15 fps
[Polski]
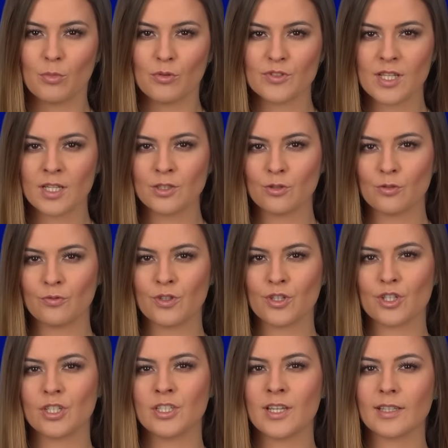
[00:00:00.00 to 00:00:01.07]
Powstanie
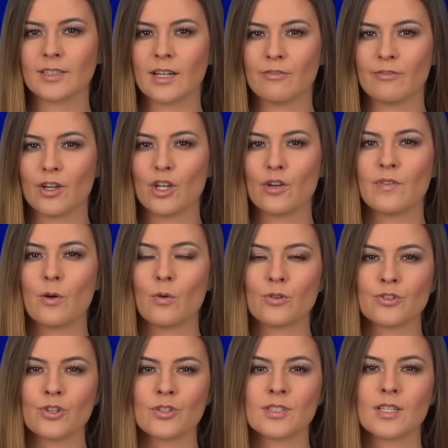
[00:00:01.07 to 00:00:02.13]
również linia tramwajowa
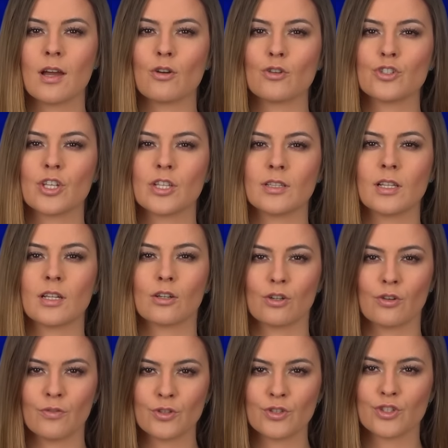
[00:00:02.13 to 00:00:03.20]
łącząca osiedle
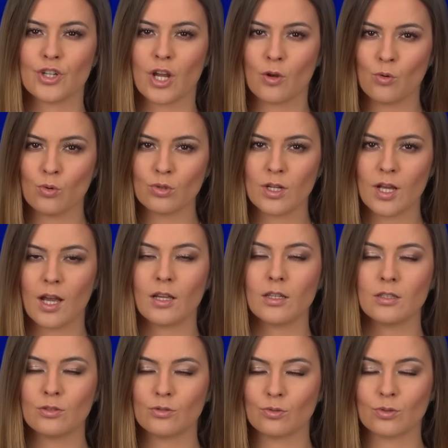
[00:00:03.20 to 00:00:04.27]
Krowodrza Górka
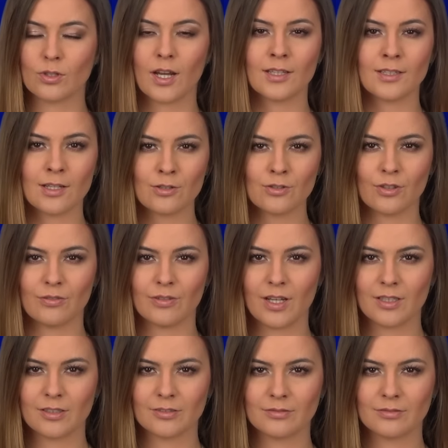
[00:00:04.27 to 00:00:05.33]
i Górka Narodowa.